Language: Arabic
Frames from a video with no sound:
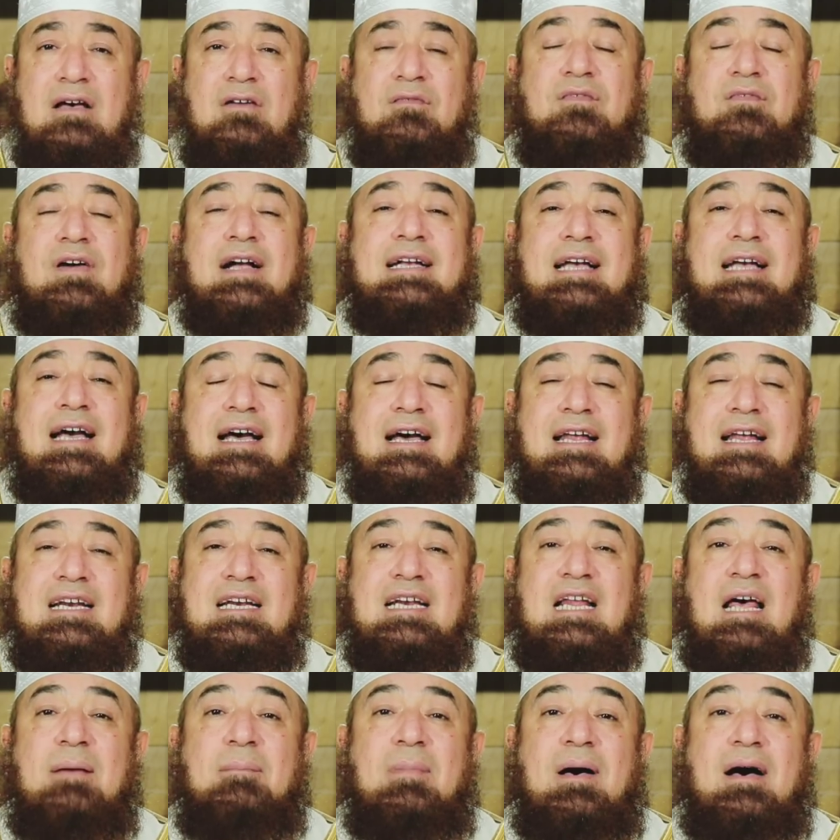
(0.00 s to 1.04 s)

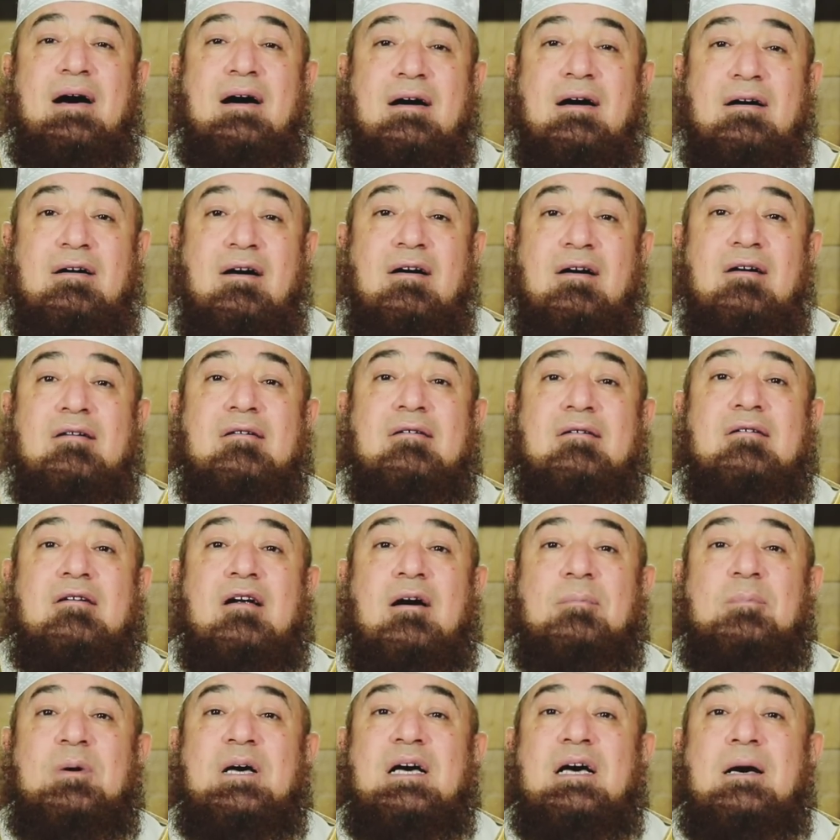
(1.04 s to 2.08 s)
فكأنما
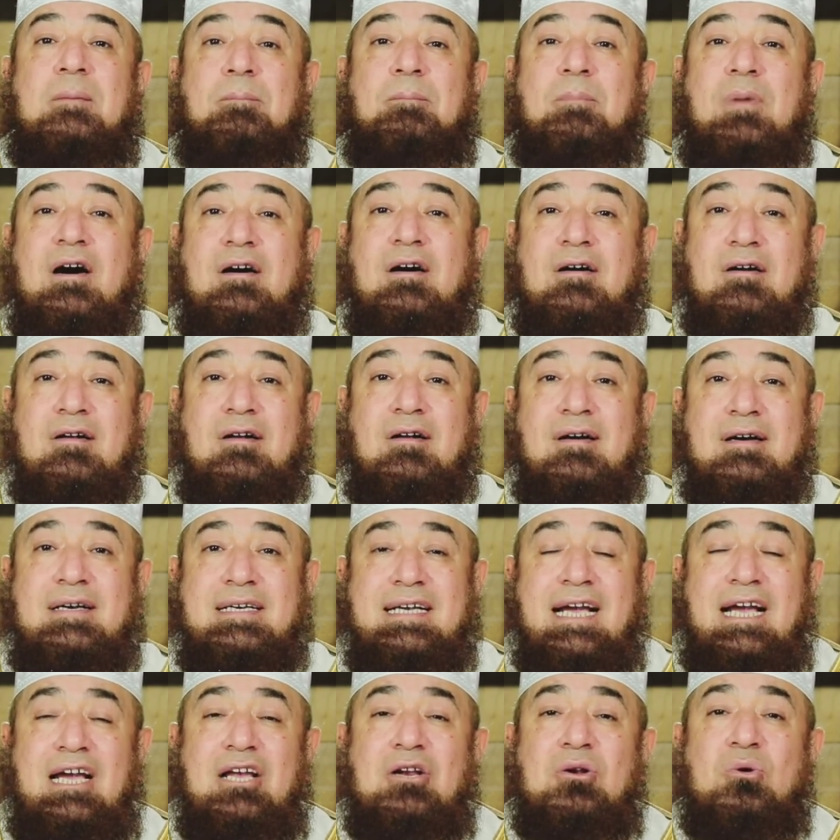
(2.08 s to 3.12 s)
قرب بقرة
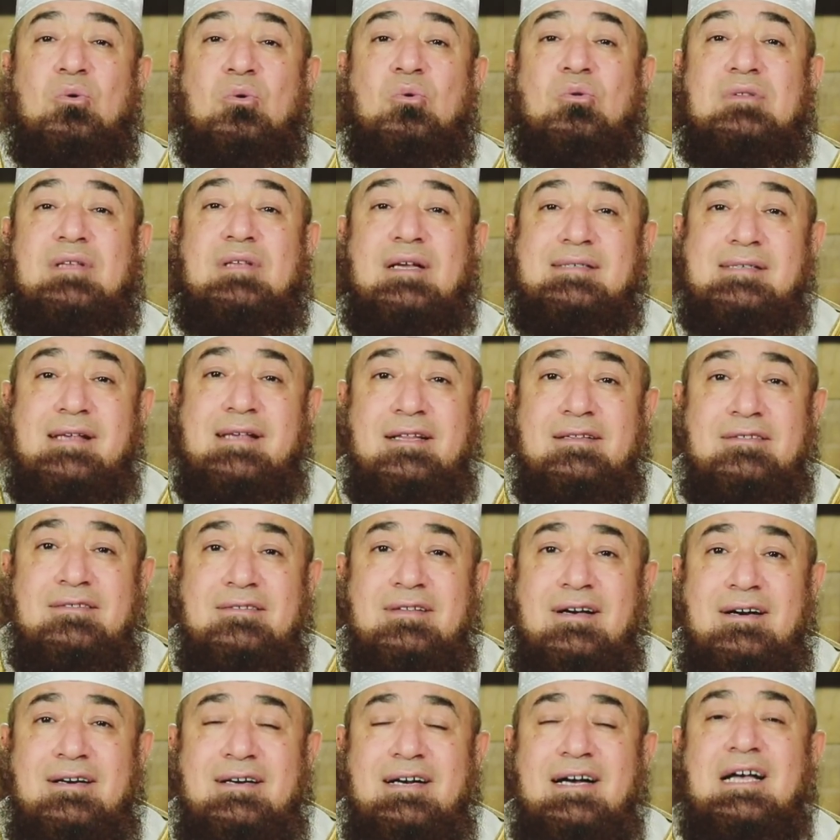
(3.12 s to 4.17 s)
كأنه
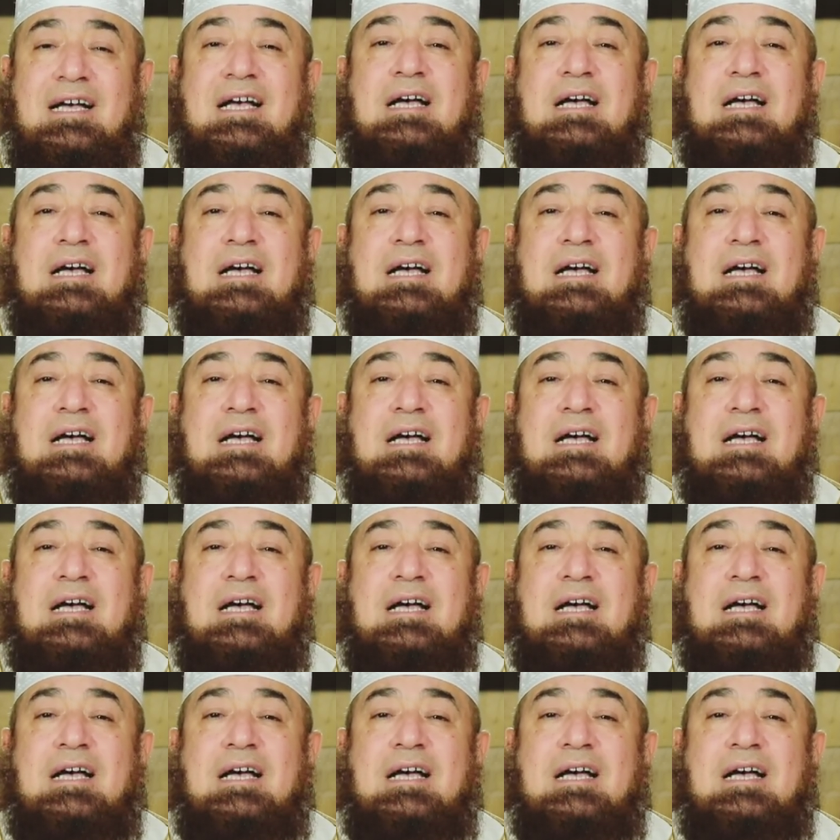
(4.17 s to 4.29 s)
تصدق